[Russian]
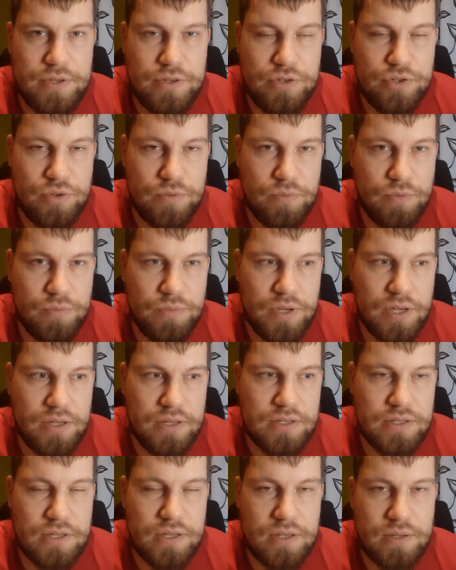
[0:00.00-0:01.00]
чтобы у меня,
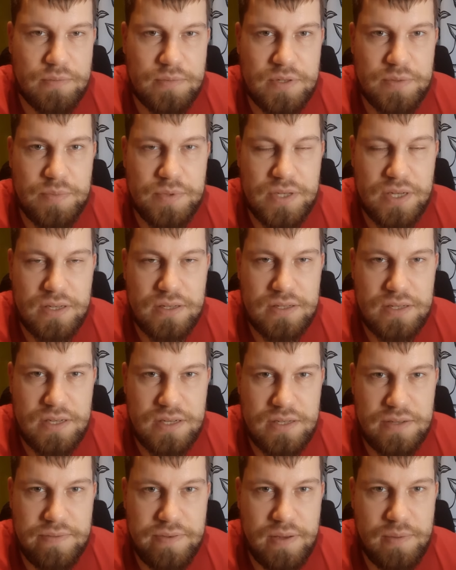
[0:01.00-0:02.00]
не знаю, там записалось
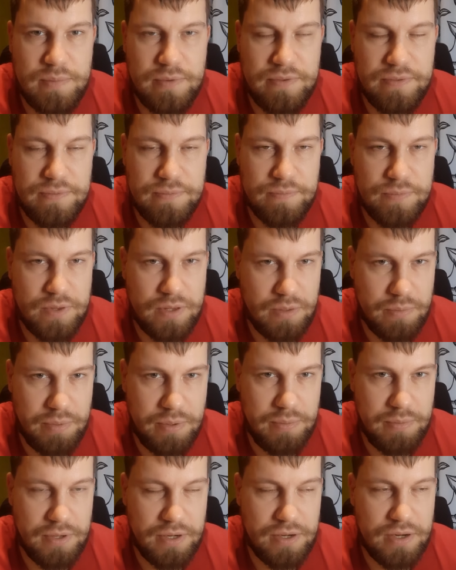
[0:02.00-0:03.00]
10 фильмов,
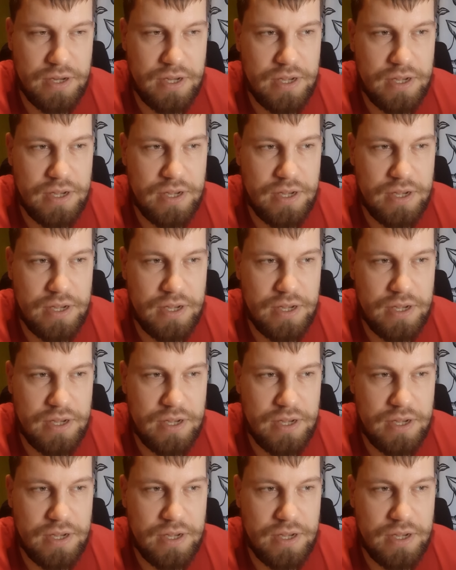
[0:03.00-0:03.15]
например,